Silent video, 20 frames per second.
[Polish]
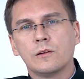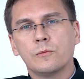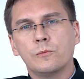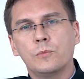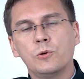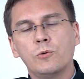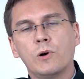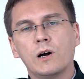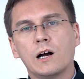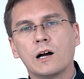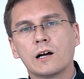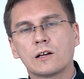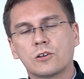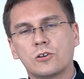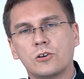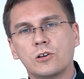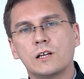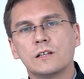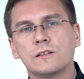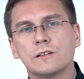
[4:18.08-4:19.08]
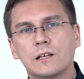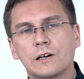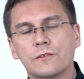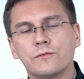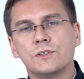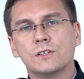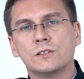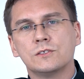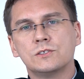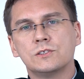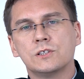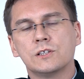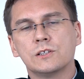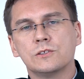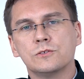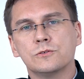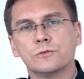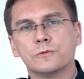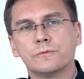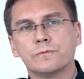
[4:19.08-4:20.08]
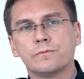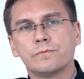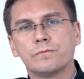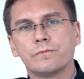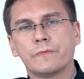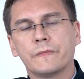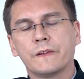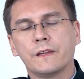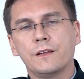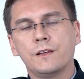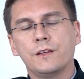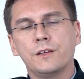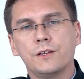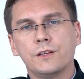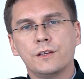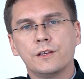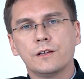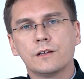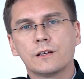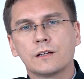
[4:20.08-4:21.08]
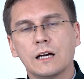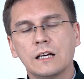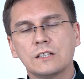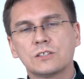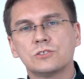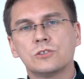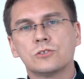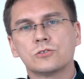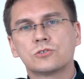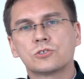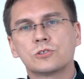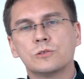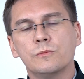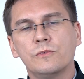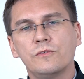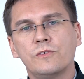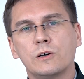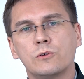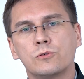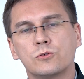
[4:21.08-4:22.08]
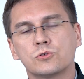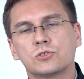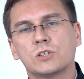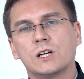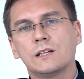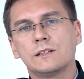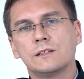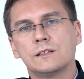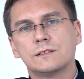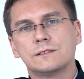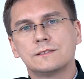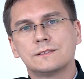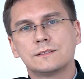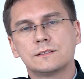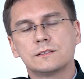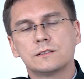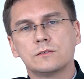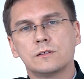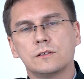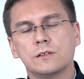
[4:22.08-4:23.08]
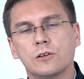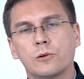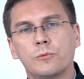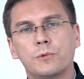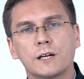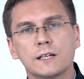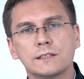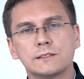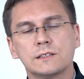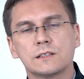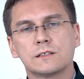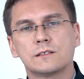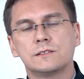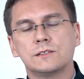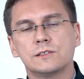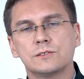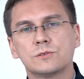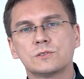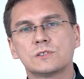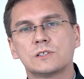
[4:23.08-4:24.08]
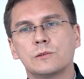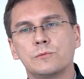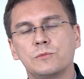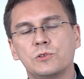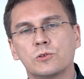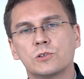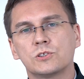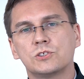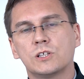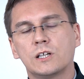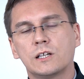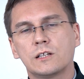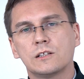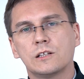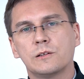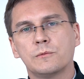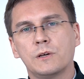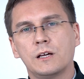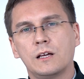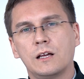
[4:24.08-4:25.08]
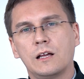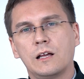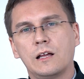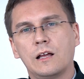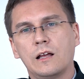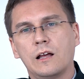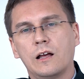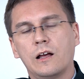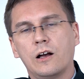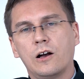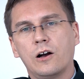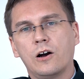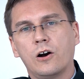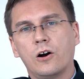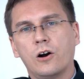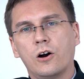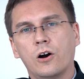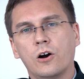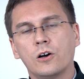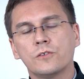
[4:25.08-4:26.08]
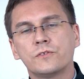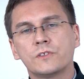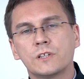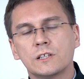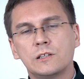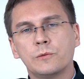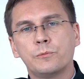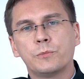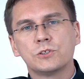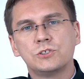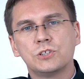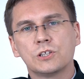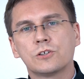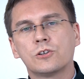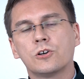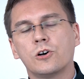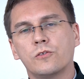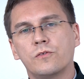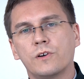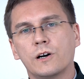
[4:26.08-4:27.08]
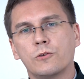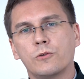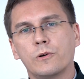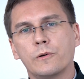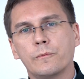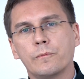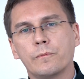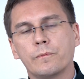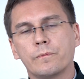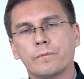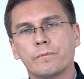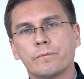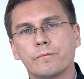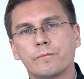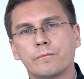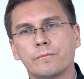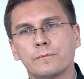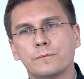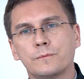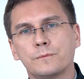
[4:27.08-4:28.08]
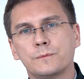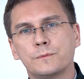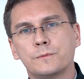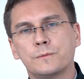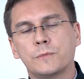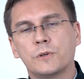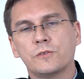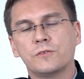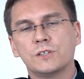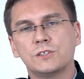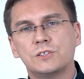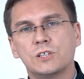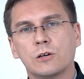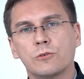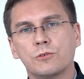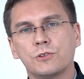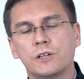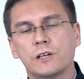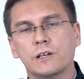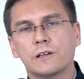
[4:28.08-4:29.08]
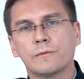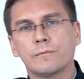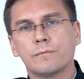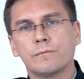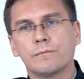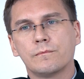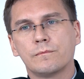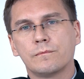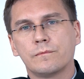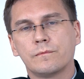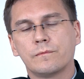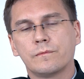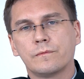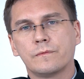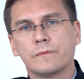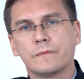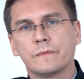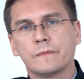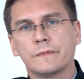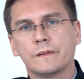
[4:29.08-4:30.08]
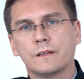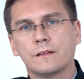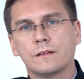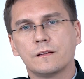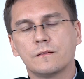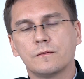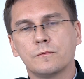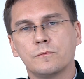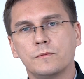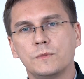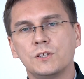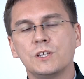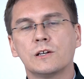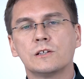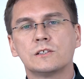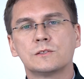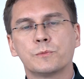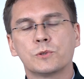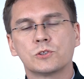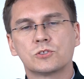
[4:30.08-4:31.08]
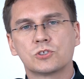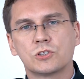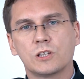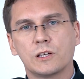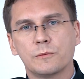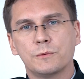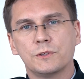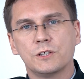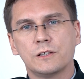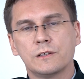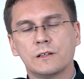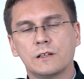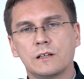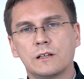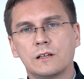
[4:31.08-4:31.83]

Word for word: była kolenda w więzieniu i każdy otrzymywał różaniec, obrazek z Jezusem miłosiernym. On wtedy podziękował. Powiedział nie, i nie jest potrzebny.